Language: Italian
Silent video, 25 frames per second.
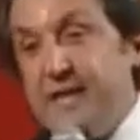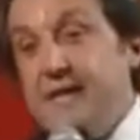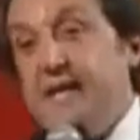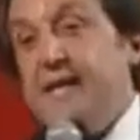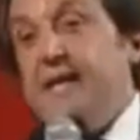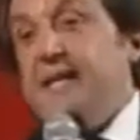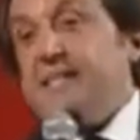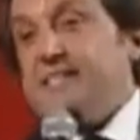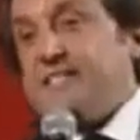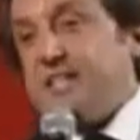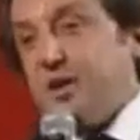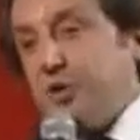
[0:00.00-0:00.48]

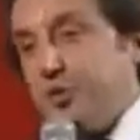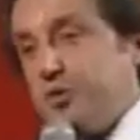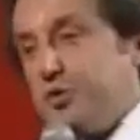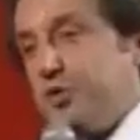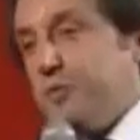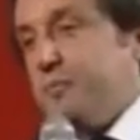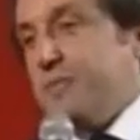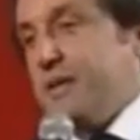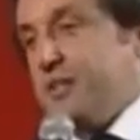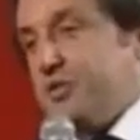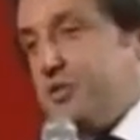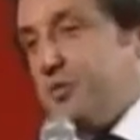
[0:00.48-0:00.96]
Secondo
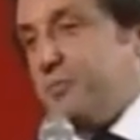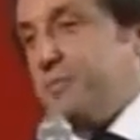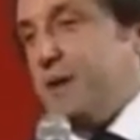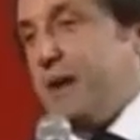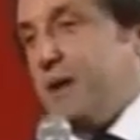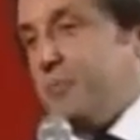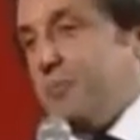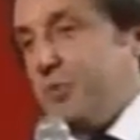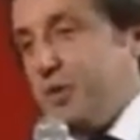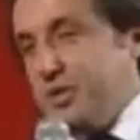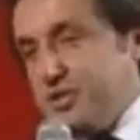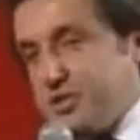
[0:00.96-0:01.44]
me dobbiamo
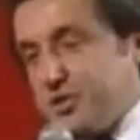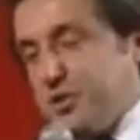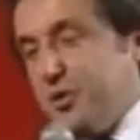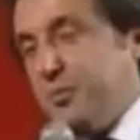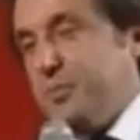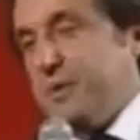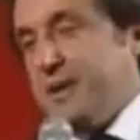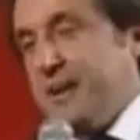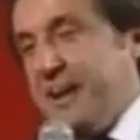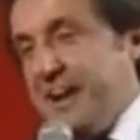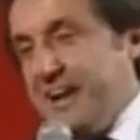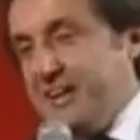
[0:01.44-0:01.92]

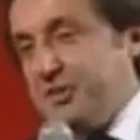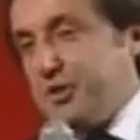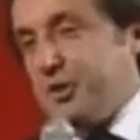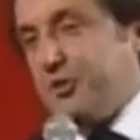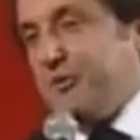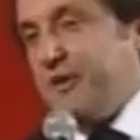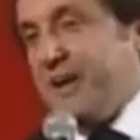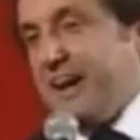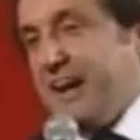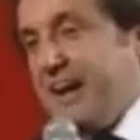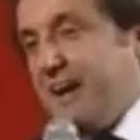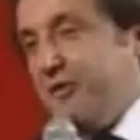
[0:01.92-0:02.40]
riscoprire,
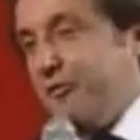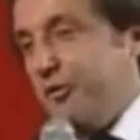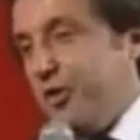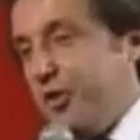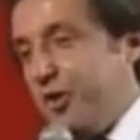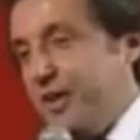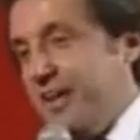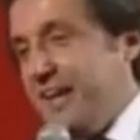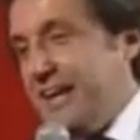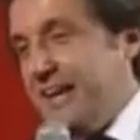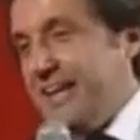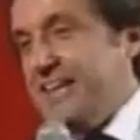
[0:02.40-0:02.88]
ritrovare la
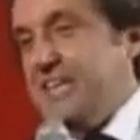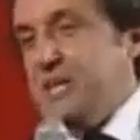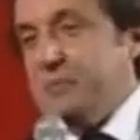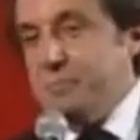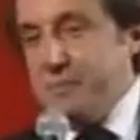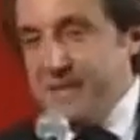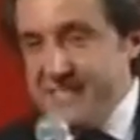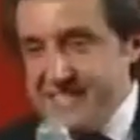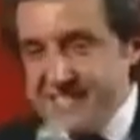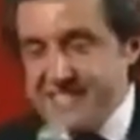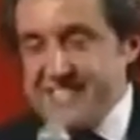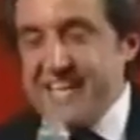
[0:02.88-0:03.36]
voglia di
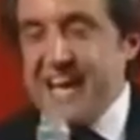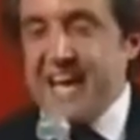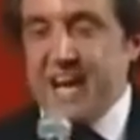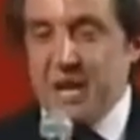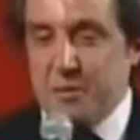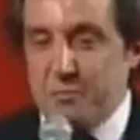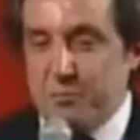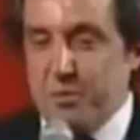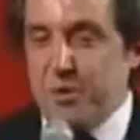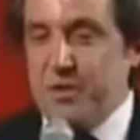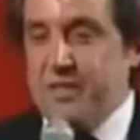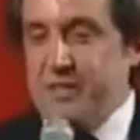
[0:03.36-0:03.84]
pensare e
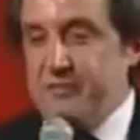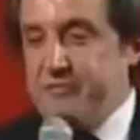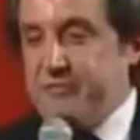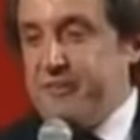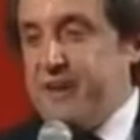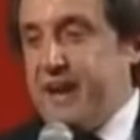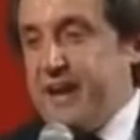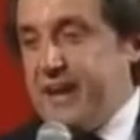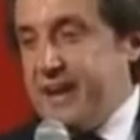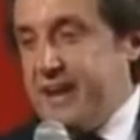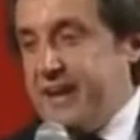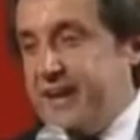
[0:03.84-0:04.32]
poi di
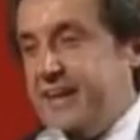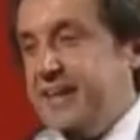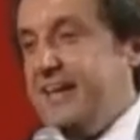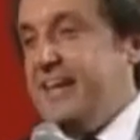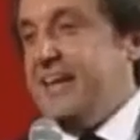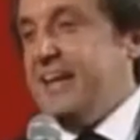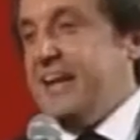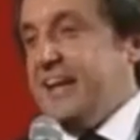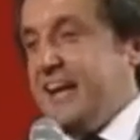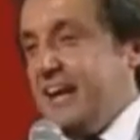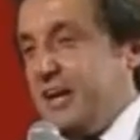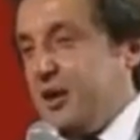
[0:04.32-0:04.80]
fare
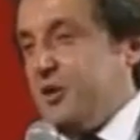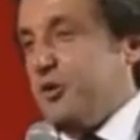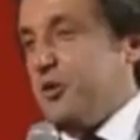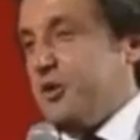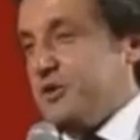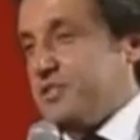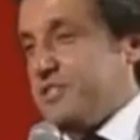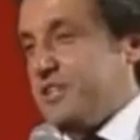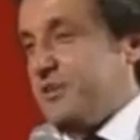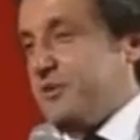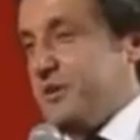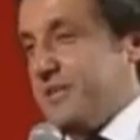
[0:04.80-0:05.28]
le
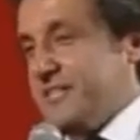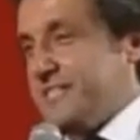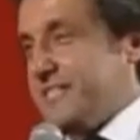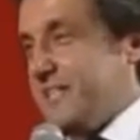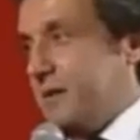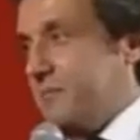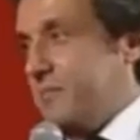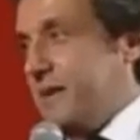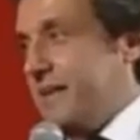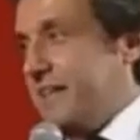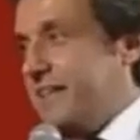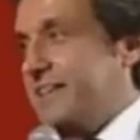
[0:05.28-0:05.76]
cose
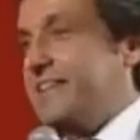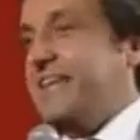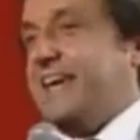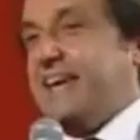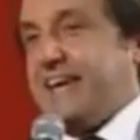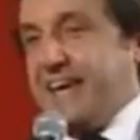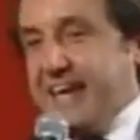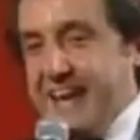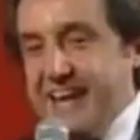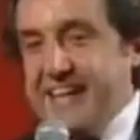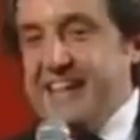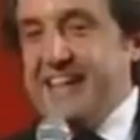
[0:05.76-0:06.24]
onestamente e
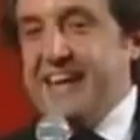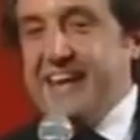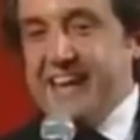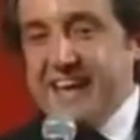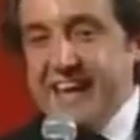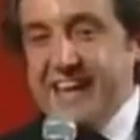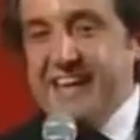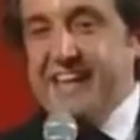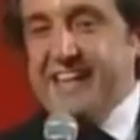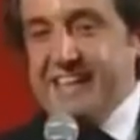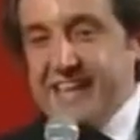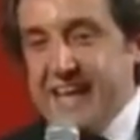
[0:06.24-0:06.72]
credere che in
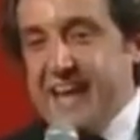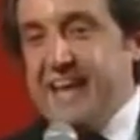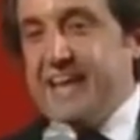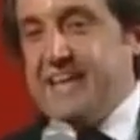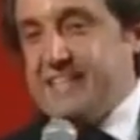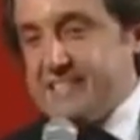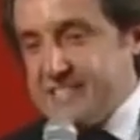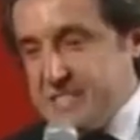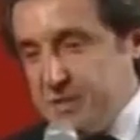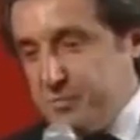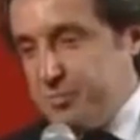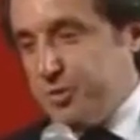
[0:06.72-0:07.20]
Italia
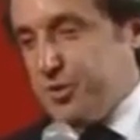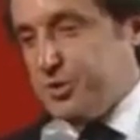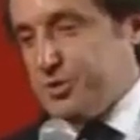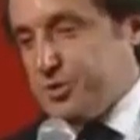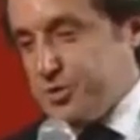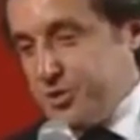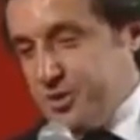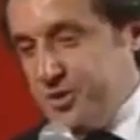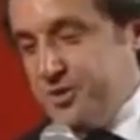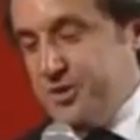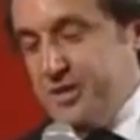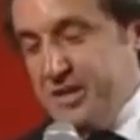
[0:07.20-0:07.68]
si
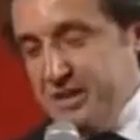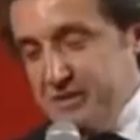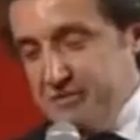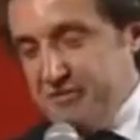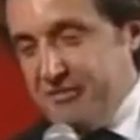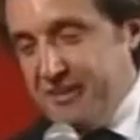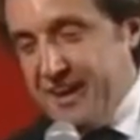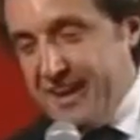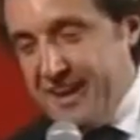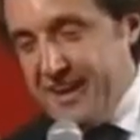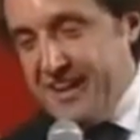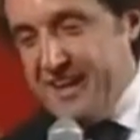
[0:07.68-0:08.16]
possono
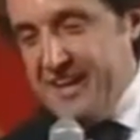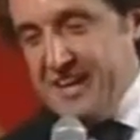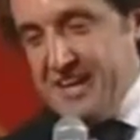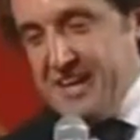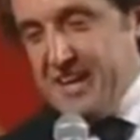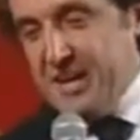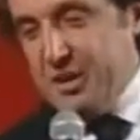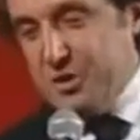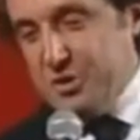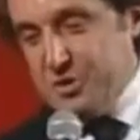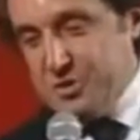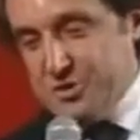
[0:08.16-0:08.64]
fare le
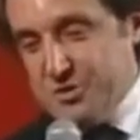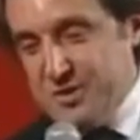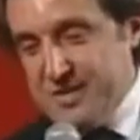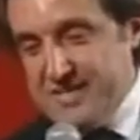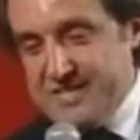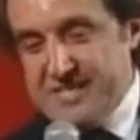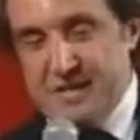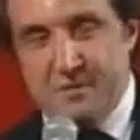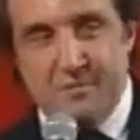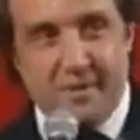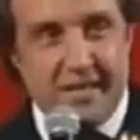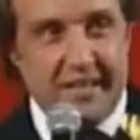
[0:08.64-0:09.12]
cose
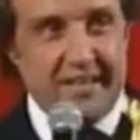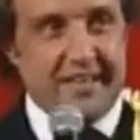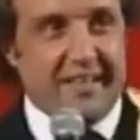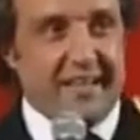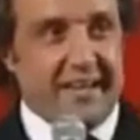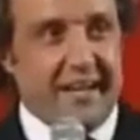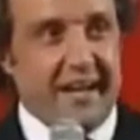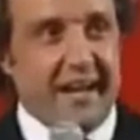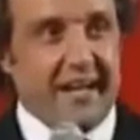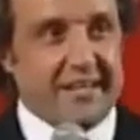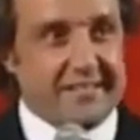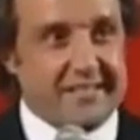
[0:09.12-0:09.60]
onestamente.
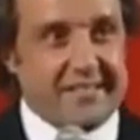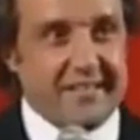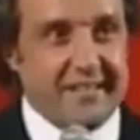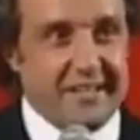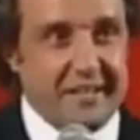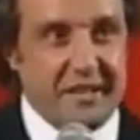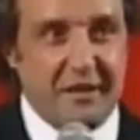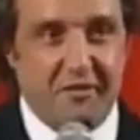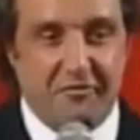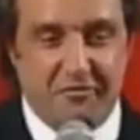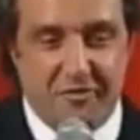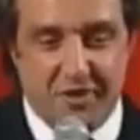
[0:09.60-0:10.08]
Grazie
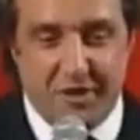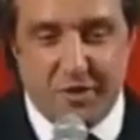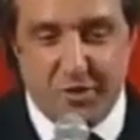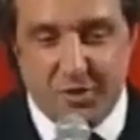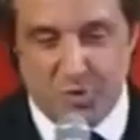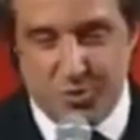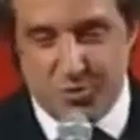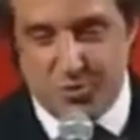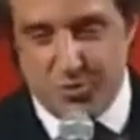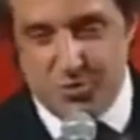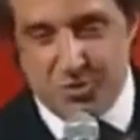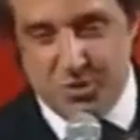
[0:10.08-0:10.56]
davvero con
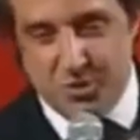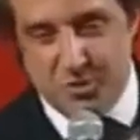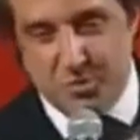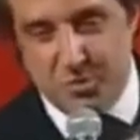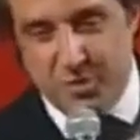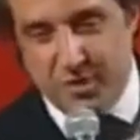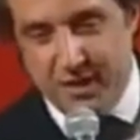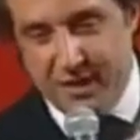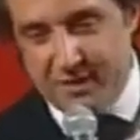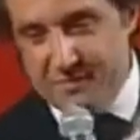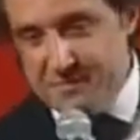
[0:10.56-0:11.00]
tutto il cuore.